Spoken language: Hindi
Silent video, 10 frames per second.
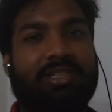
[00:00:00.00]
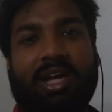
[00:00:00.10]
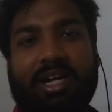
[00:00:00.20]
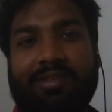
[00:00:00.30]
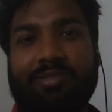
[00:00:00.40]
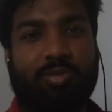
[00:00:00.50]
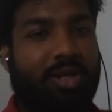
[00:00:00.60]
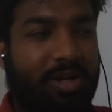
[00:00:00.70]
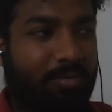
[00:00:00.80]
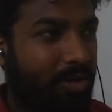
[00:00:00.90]
इसका
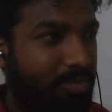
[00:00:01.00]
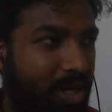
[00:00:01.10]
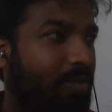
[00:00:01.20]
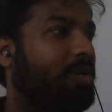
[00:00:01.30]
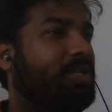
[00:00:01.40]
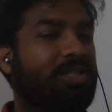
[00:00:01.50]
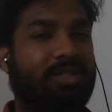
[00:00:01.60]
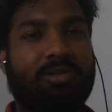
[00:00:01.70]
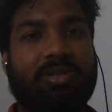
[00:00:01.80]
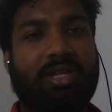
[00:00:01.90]
इंडिविजुअल कमरा भी आप ले
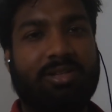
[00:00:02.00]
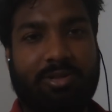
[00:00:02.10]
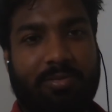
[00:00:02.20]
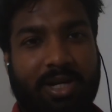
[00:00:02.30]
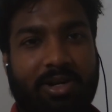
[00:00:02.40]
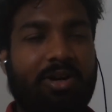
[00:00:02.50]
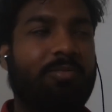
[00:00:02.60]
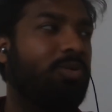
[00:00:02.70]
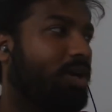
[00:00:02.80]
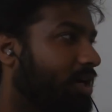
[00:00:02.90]
सकते हो तेरह सौ रुपये का और
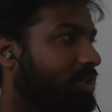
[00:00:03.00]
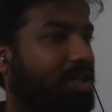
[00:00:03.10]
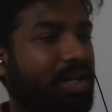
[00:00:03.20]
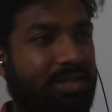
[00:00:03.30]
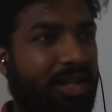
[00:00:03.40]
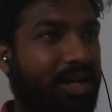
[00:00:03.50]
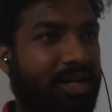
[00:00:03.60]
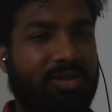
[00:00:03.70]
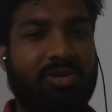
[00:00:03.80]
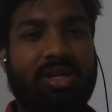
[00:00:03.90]
पूरा घर चार हज़ार
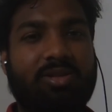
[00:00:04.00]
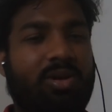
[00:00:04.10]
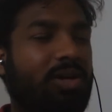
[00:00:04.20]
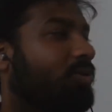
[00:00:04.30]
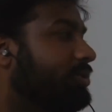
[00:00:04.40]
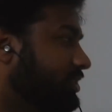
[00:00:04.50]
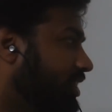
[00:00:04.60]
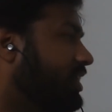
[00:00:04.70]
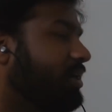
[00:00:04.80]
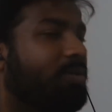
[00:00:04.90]
का है तो ये थोड़ा
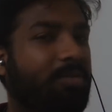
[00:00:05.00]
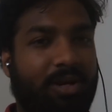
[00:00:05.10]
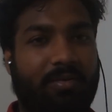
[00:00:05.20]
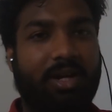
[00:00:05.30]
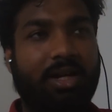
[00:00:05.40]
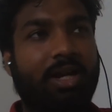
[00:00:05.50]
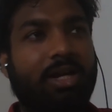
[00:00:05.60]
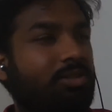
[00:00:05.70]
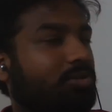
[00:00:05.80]
हॉस्टल टाइप का बना हुआ है